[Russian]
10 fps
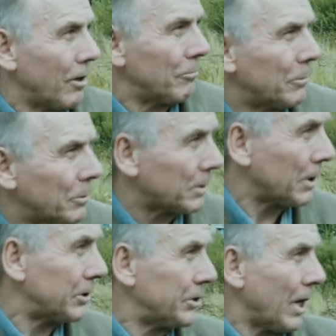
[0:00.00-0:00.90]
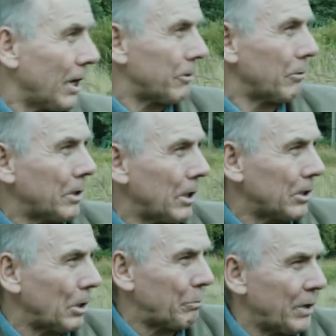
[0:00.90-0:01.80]
Вот. Часть вот
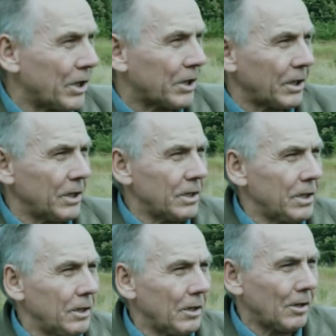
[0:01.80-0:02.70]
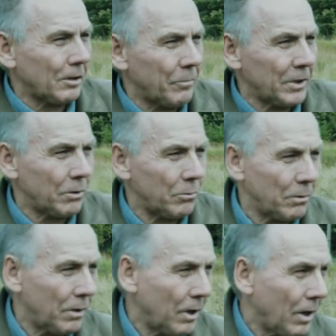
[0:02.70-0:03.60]
э, перекрытий,
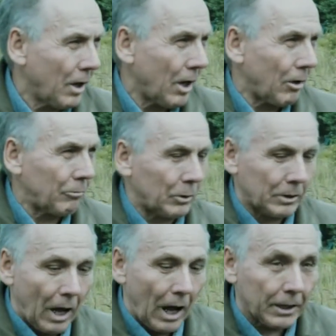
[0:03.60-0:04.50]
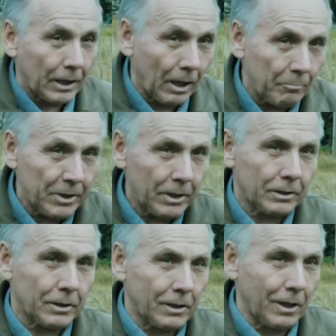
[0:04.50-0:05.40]
смотрю. Вот. А
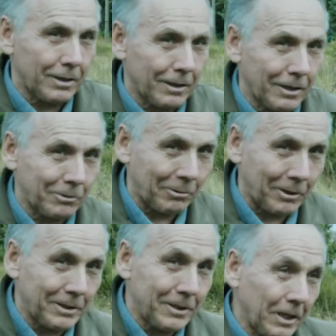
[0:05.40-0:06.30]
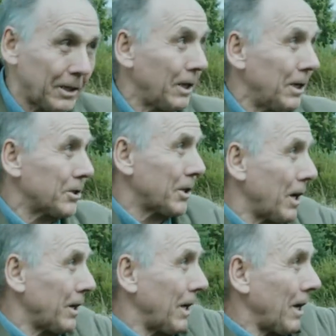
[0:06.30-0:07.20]
керамзит, кстати, который здесь
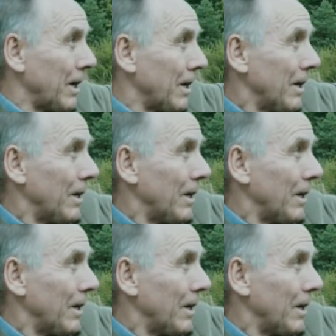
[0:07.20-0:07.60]
лежал на